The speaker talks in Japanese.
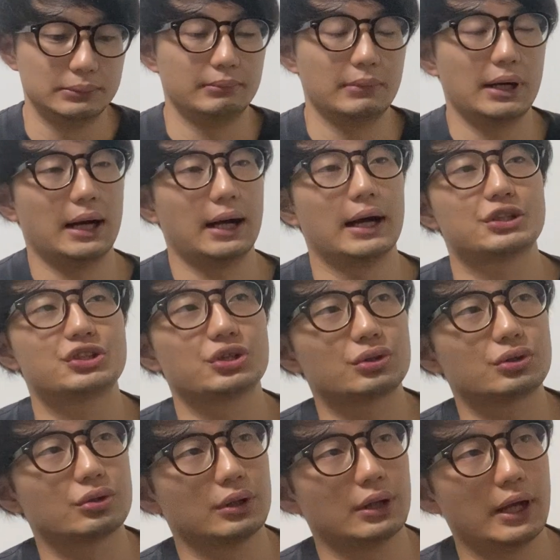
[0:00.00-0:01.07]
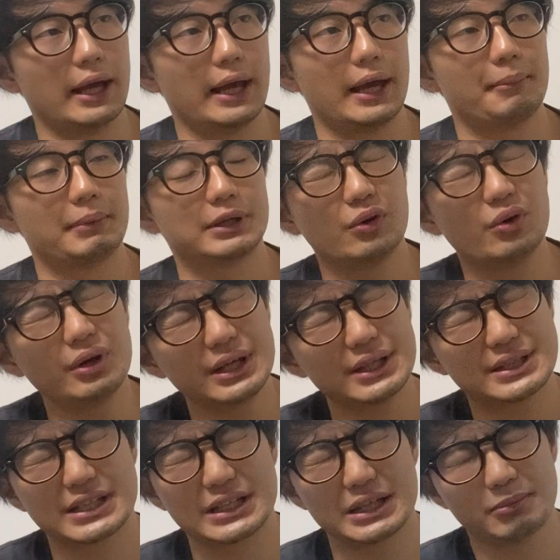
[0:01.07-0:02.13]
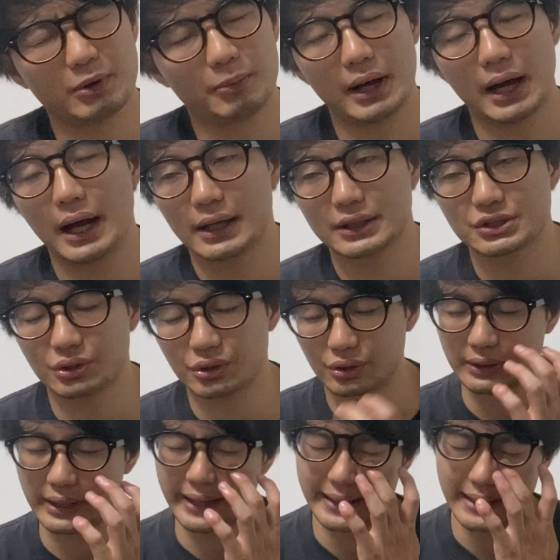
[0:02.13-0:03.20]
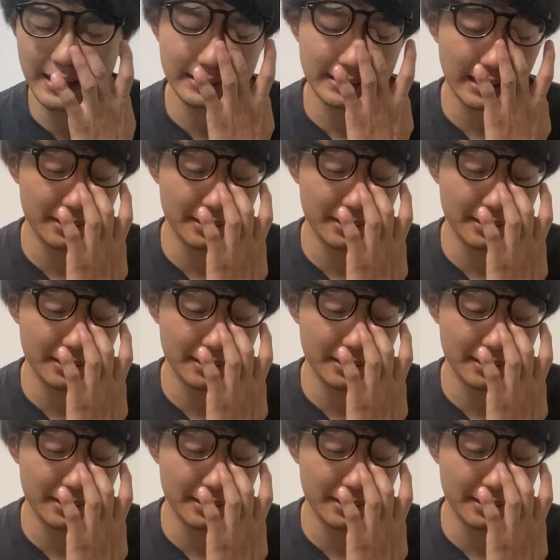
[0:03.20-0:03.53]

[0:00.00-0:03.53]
まあちょっとね、まあ、ノイジーもまあその内野安打